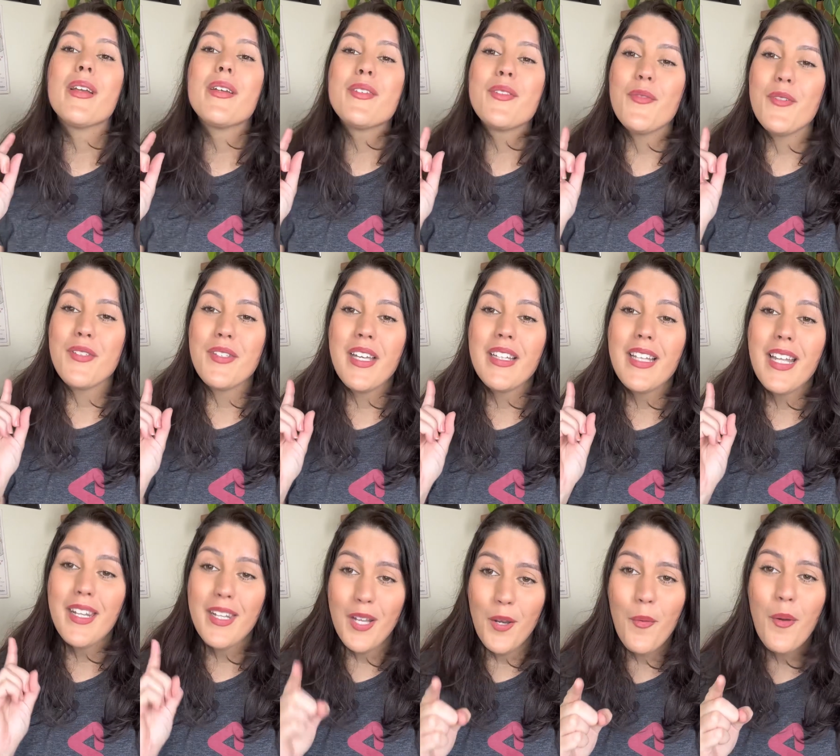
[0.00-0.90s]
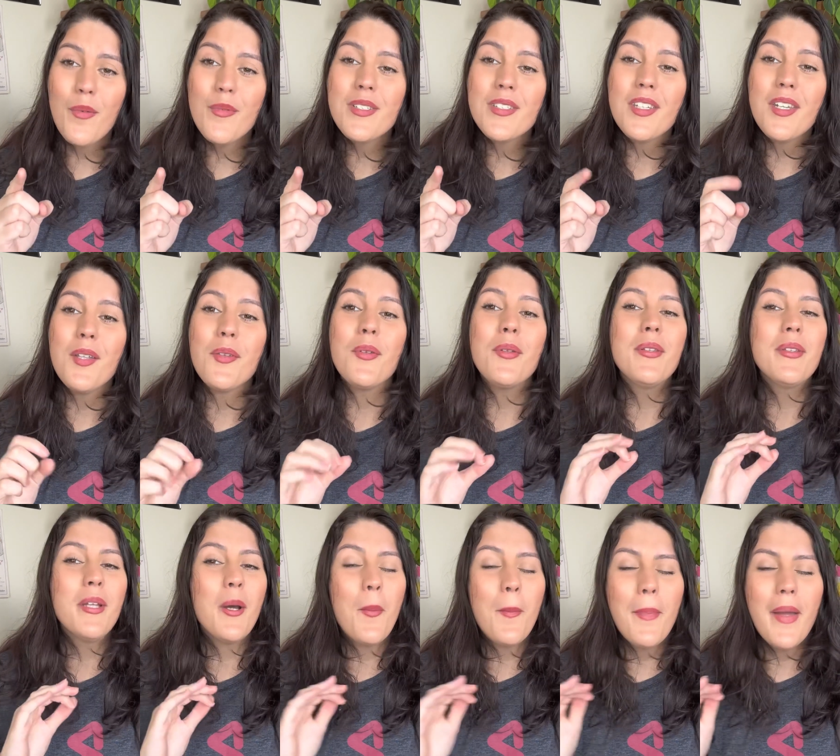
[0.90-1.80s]
Se você ainda não é um inscrito,
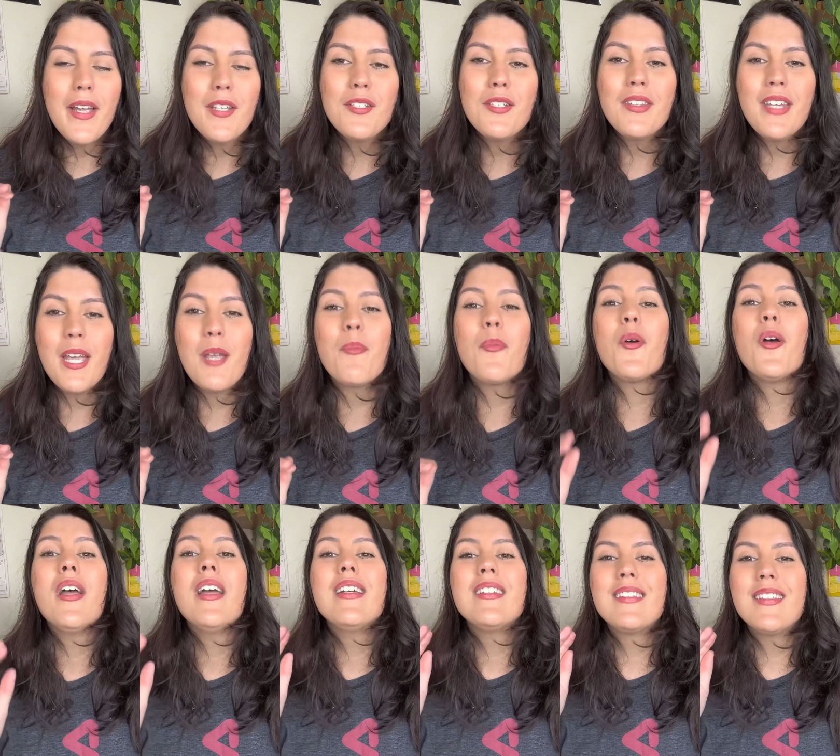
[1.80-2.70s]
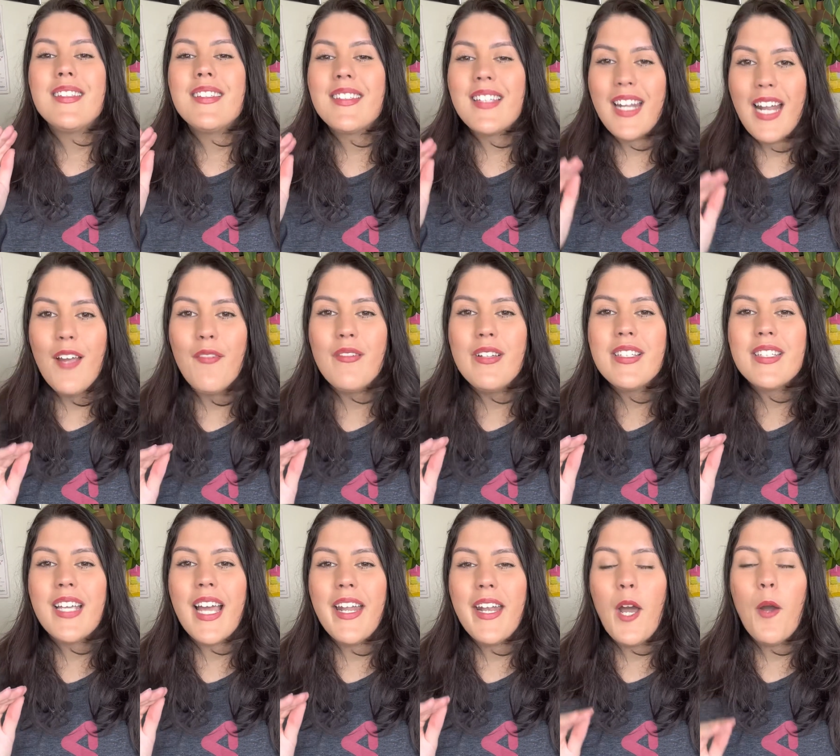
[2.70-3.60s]
não perde tempo, se inscreve
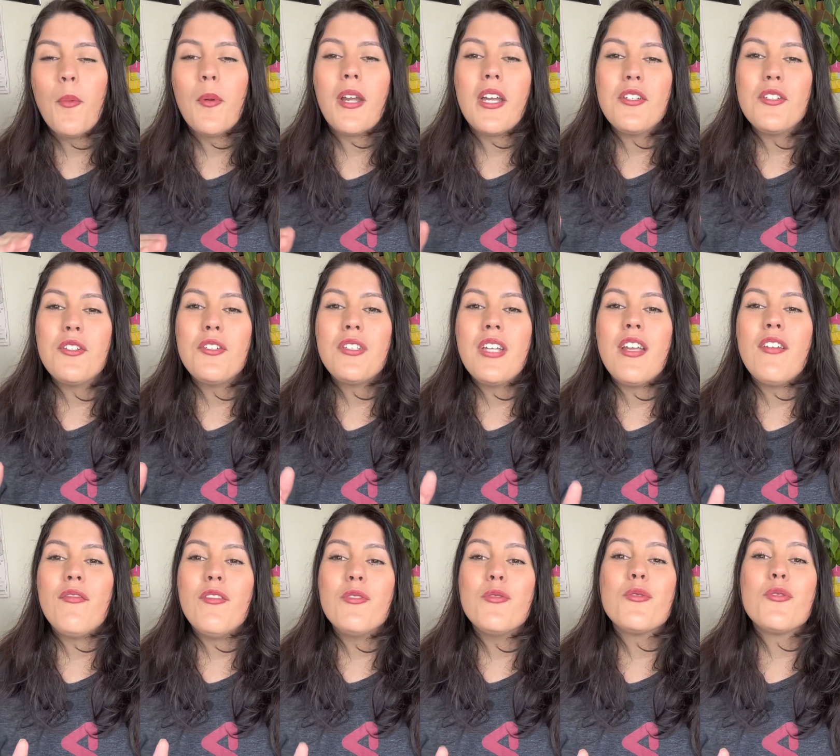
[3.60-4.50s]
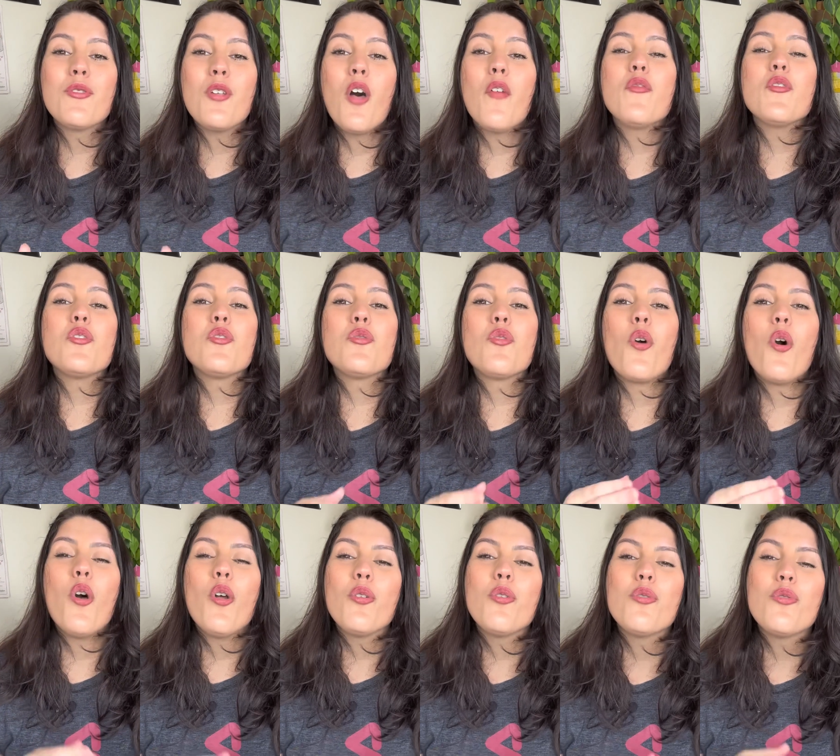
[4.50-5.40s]
nesse canal porque a gente tem vídeos novos
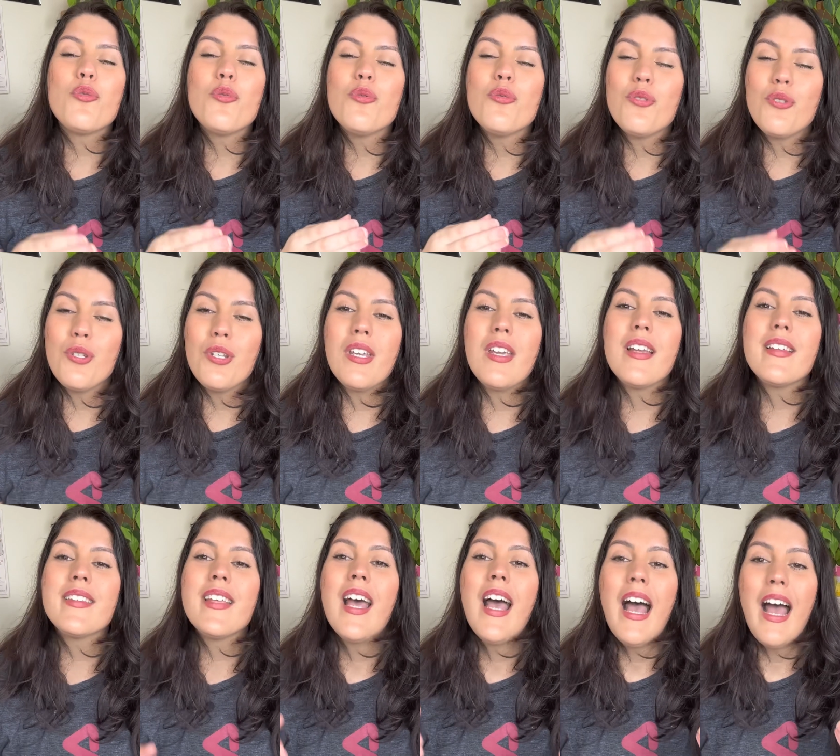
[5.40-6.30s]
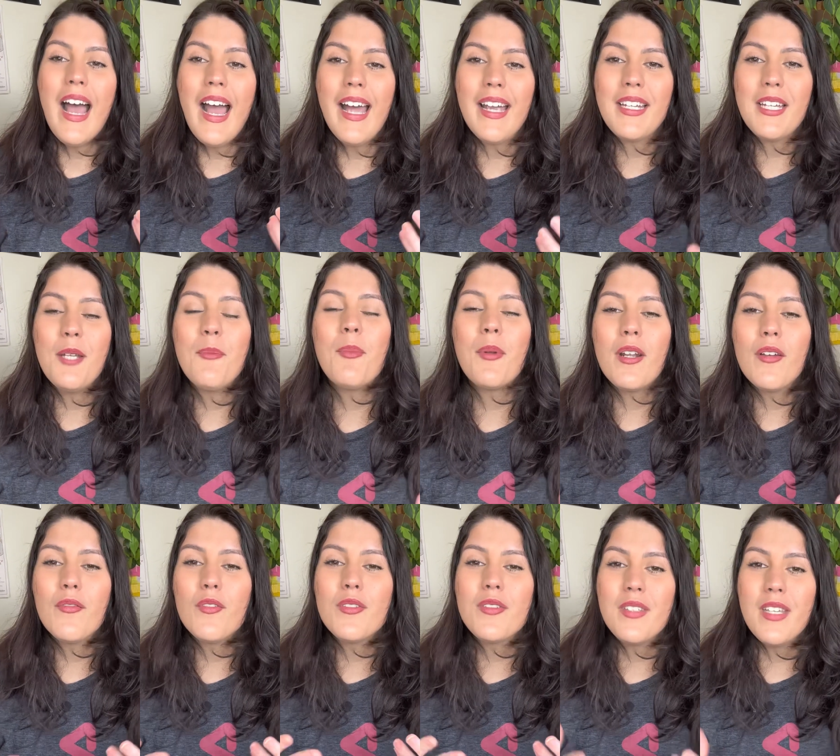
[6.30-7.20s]
todos os dias aqui para
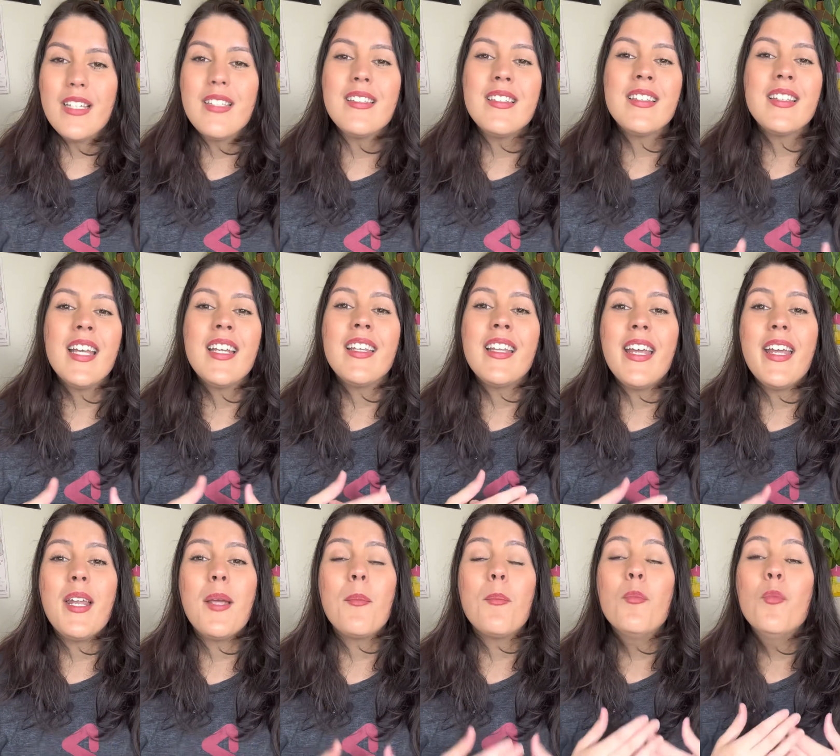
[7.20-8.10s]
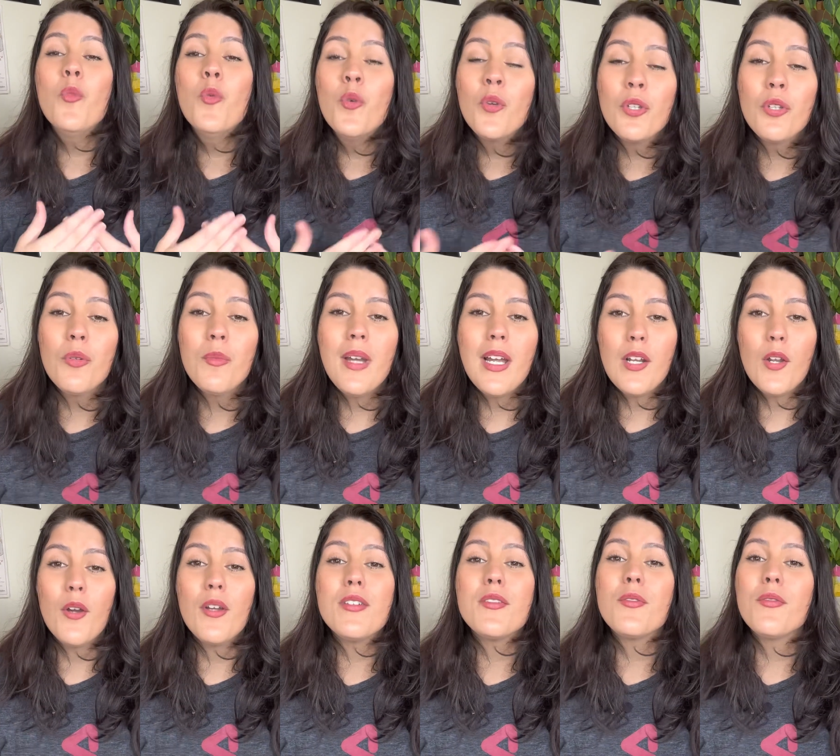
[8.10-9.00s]
vocês entenderem muito
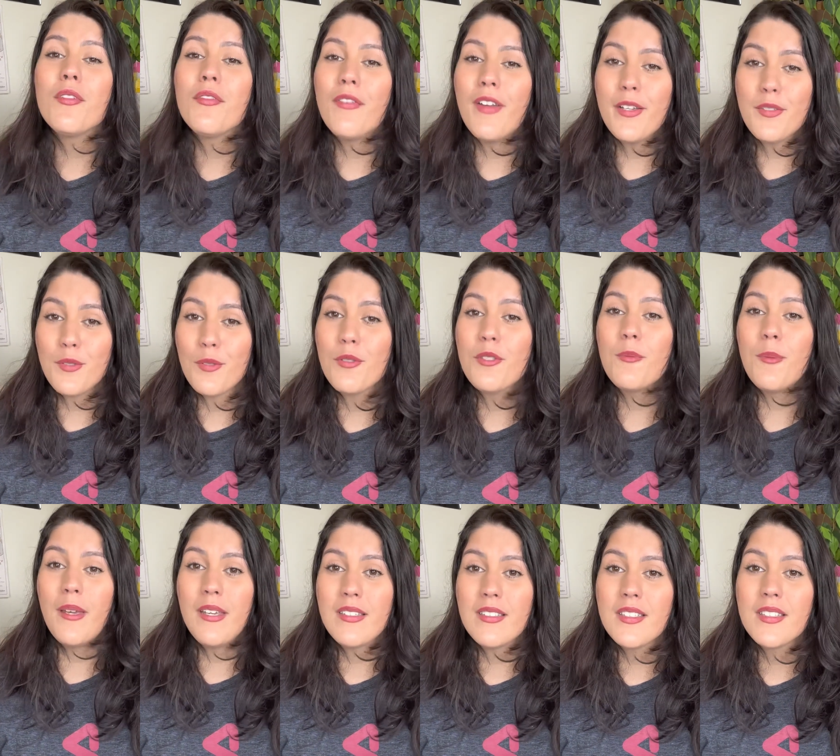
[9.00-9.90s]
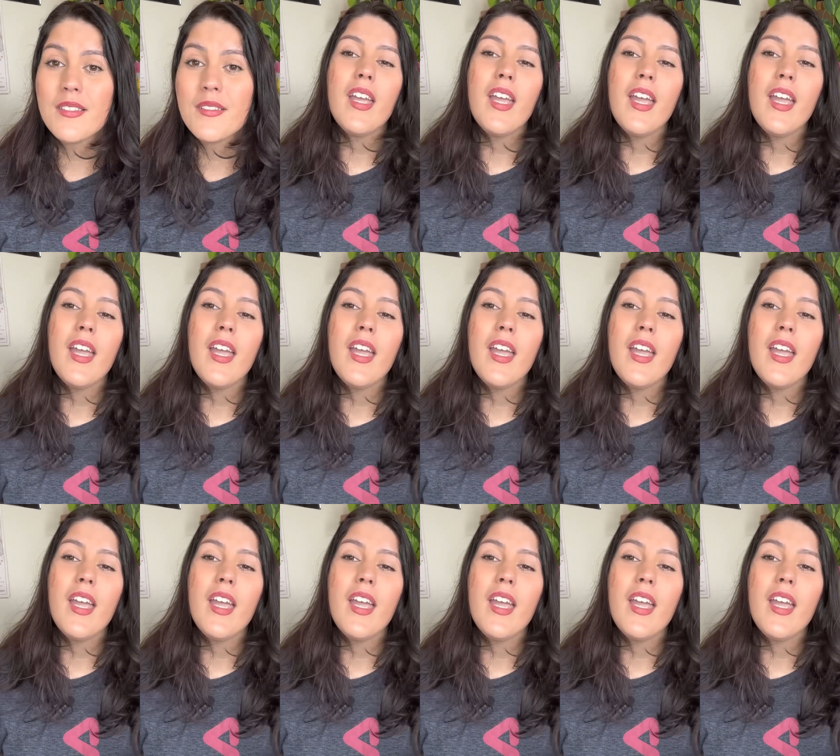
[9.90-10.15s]
melhor esse universo dos pets.